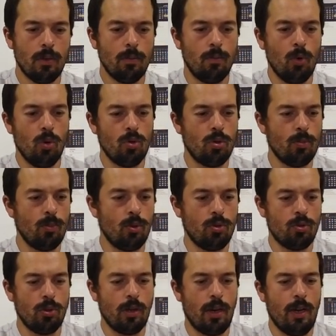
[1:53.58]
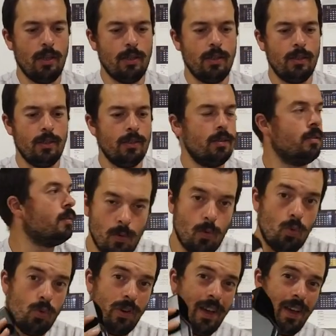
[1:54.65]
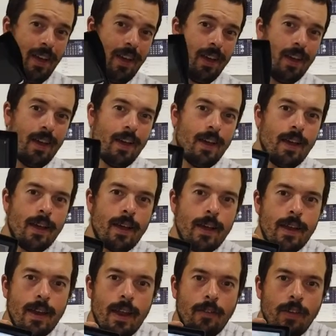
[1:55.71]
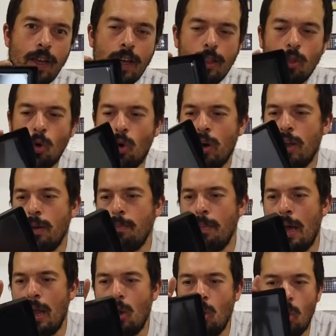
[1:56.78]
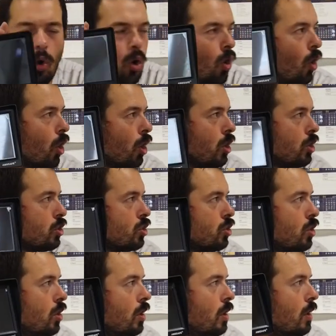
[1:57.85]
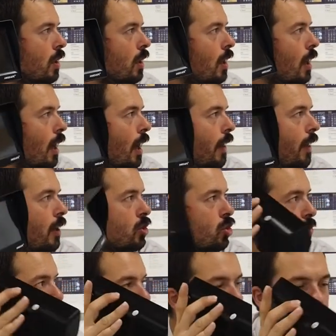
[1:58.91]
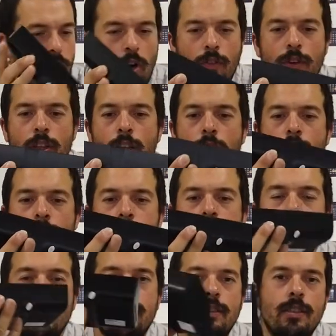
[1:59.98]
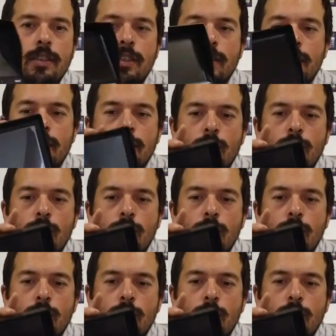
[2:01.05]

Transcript: molto molto grande un eh, navigatore bello grosso adesso proverò a vedere se si